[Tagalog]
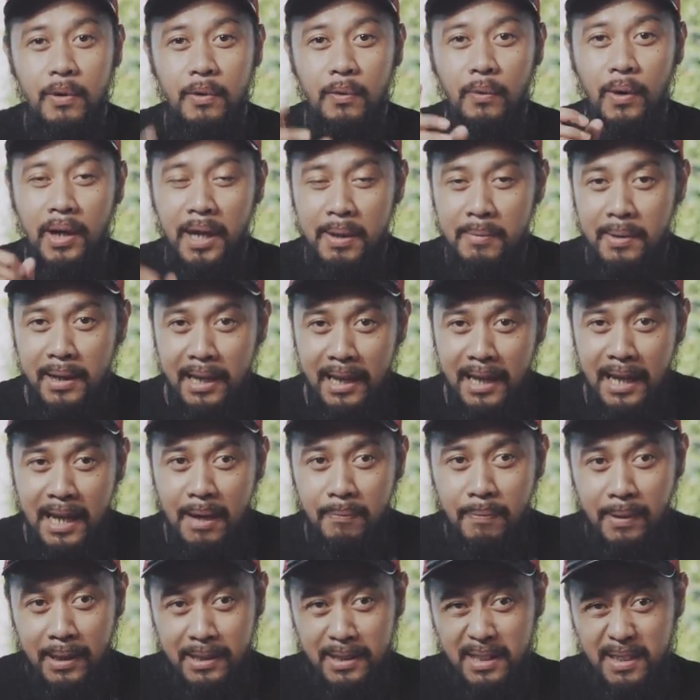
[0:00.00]
Huwag kayong
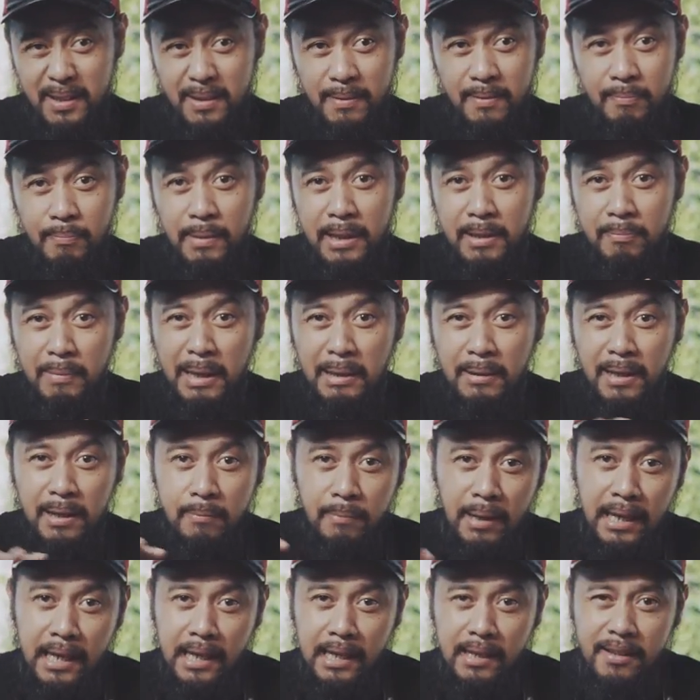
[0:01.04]
mag-alala pag may, may,
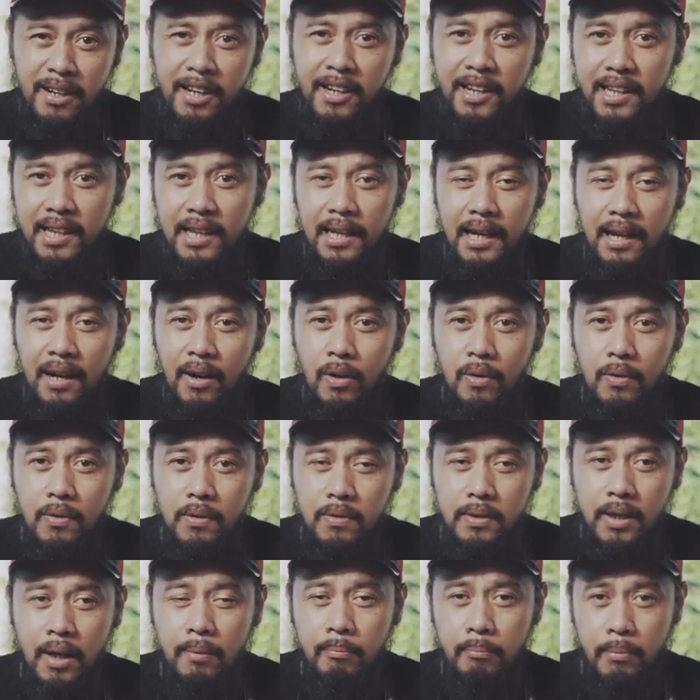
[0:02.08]
may target lang
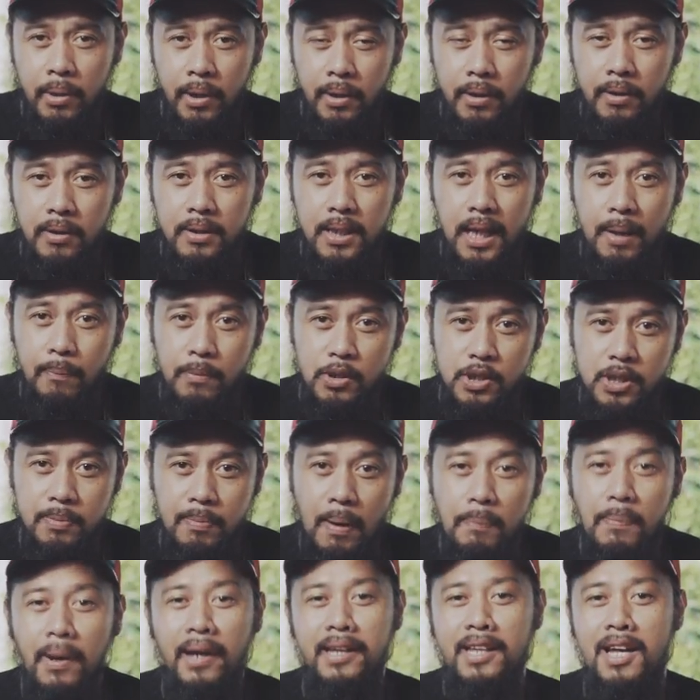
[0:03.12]
akong number, tapos
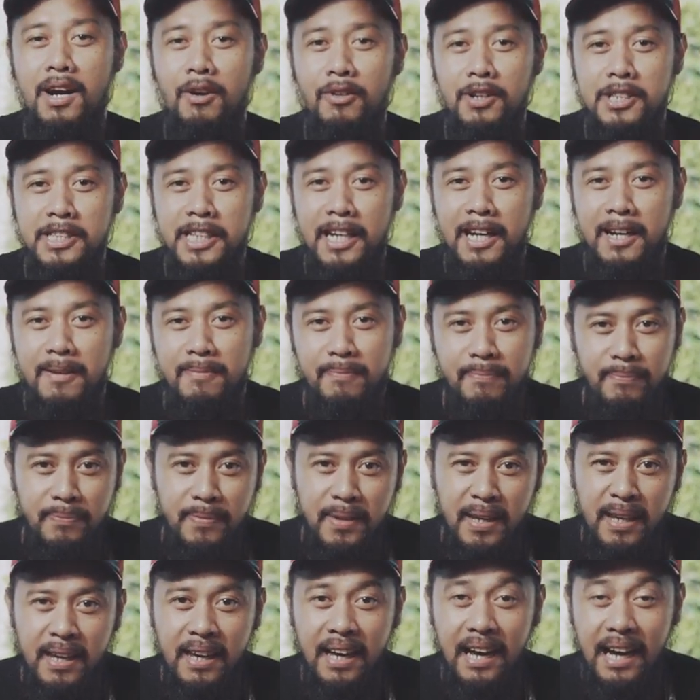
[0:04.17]
papakita ko na siya.
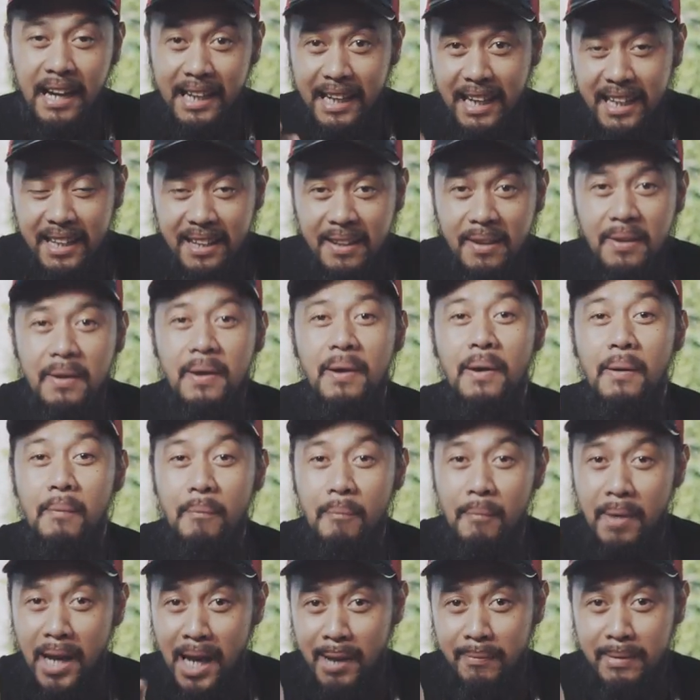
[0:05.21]
Again,
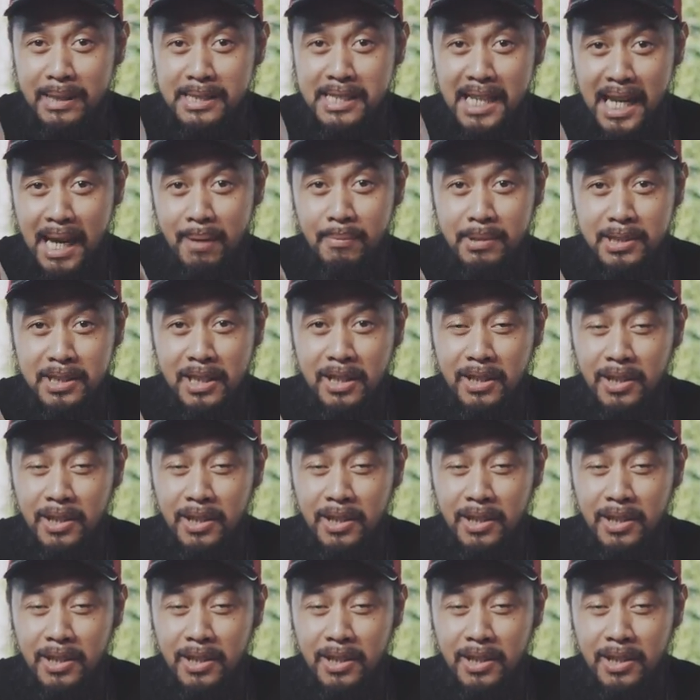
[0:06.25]
maraming salamat sa